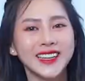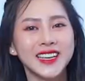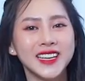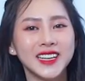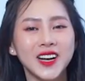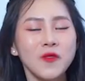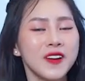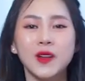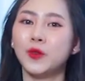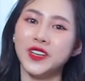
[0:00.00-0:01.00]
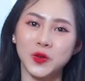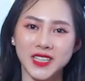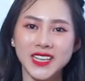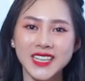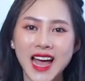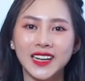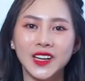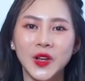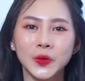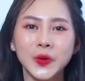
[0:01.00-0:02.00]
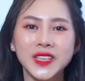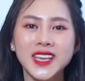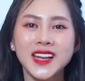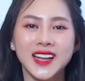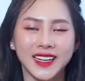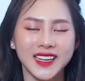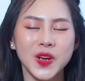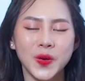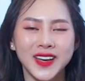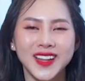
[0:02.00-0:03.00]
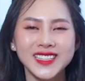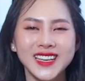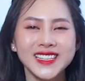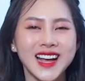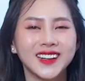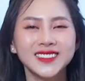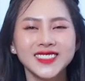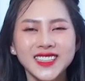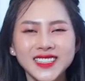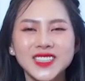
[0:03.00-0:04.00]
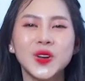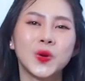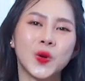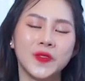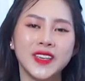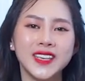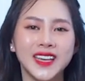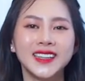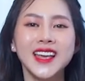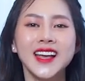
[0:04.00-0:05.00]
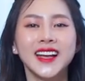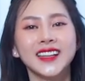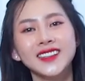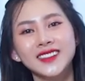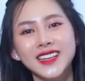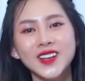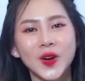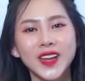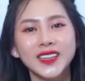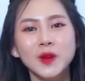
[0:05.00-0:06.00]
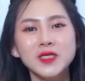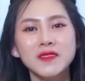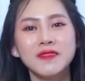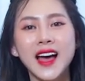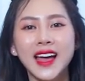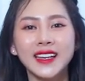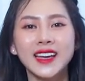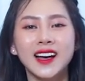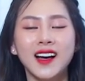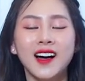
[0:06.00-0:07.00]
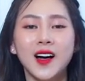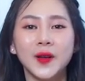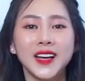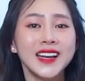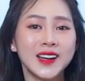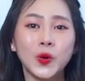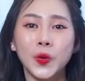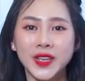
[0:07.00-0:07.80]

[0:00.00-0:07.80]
thì không phải là một điều dễ dàng. Tuy nhiên là cái điều ấy đã dễ dàng hơn rất nhiều đối với Yến kể từ khi có Detoxify. À, cân nặng của